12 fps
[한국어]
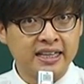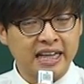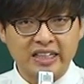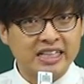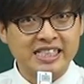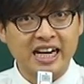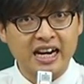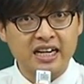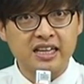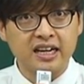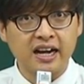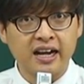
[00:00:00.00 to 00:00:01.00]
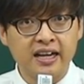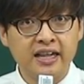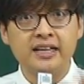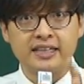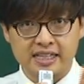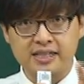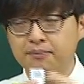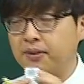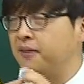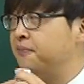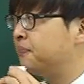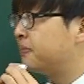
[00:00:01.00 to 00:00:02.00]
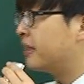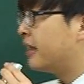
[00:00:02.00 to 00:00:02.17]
다 되진 않으니까. 다시 한번.